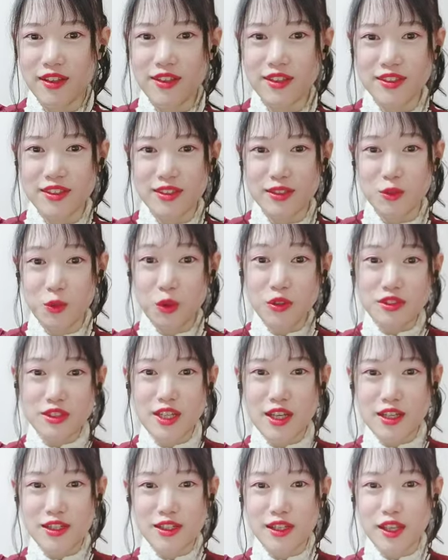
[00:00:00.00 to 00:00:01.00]
그
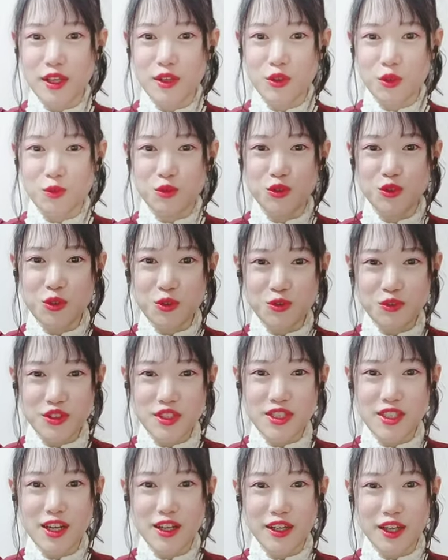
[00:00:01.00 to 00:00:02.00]
원작에 너무
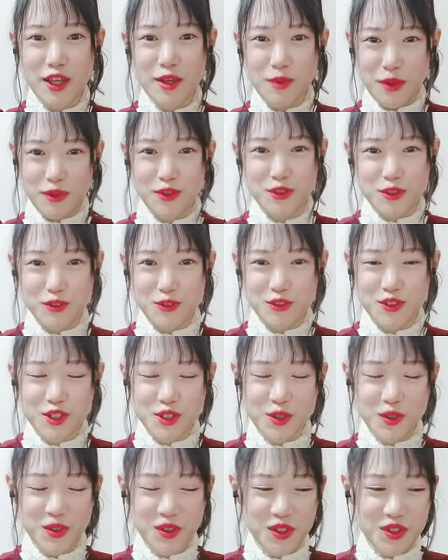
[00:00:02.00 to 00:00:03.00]
충실하게 만들어 주신
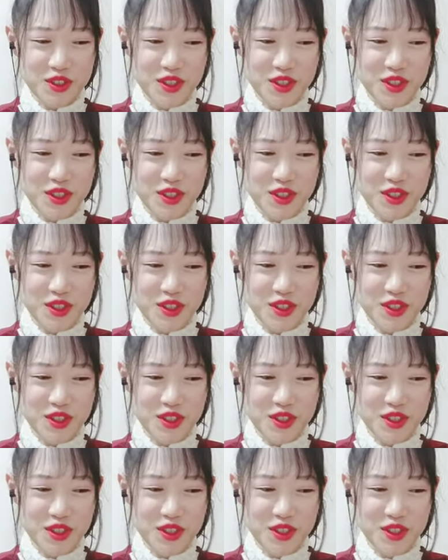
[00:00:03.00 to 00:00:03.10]
거예요.